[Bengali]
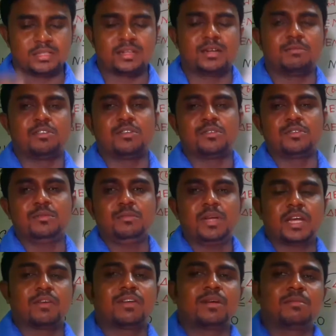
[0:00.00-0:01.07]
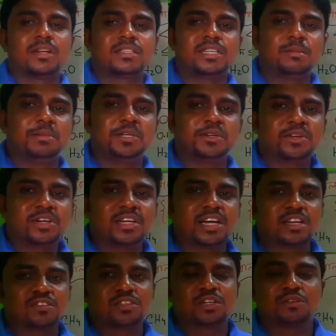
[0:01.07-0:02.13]
আসসালামু আলাইকুম এখন আমরা যে বিষয়টা
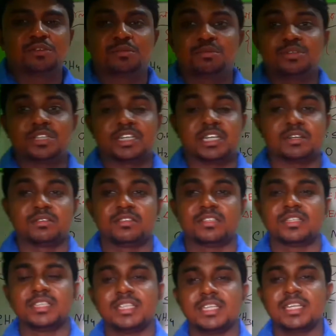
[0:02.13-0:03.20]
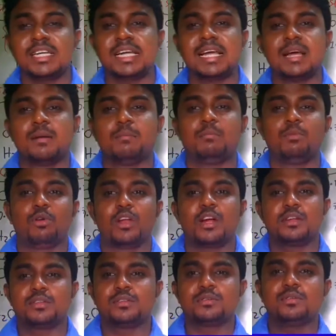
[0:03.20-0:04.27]
নিয়ে আলোচনা করব সেটা হচ্ছে
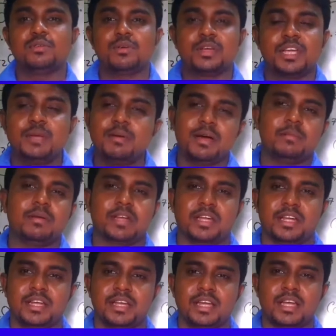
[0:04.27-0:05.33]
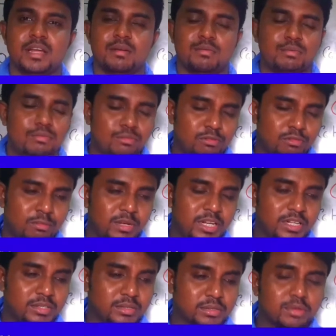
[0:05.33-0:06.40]
পোলার যৌগ কিভাবে খুবই
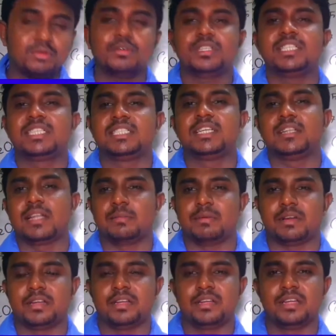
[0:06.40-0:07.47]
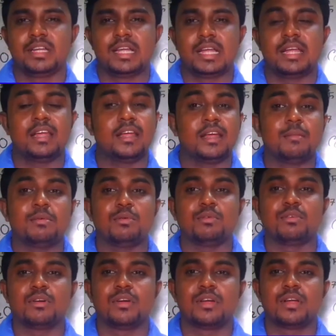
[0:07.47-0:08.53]
সহজে চিনতে পারি এবং
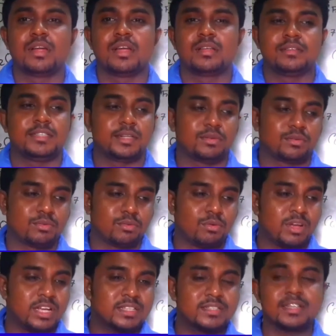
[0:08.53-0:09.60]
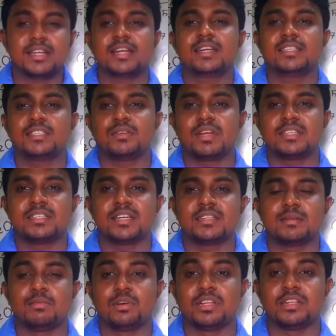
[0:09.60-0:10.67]
যেন কয়েক সেকেন্ডে যেন
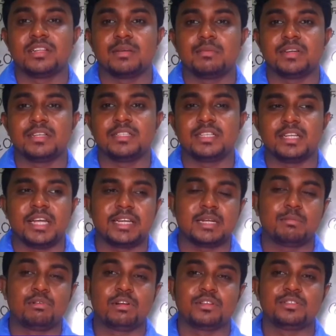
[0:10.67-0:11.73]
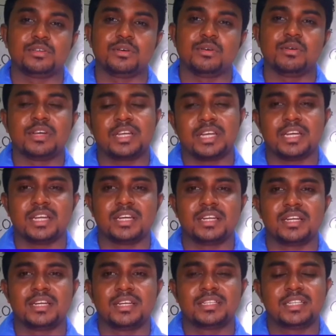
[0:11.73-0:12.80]
অ্যান্সারটা বলে দিতে পারি যে এটা পোলার যৌগ হয় কি না
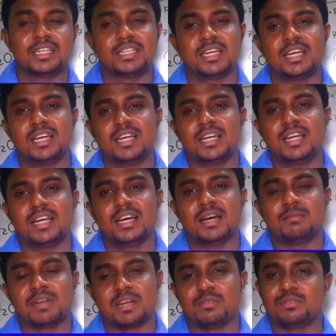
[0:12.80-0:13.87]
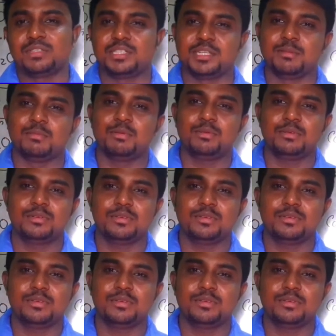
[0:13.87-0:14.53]
সেটা আমরা এখন শিখব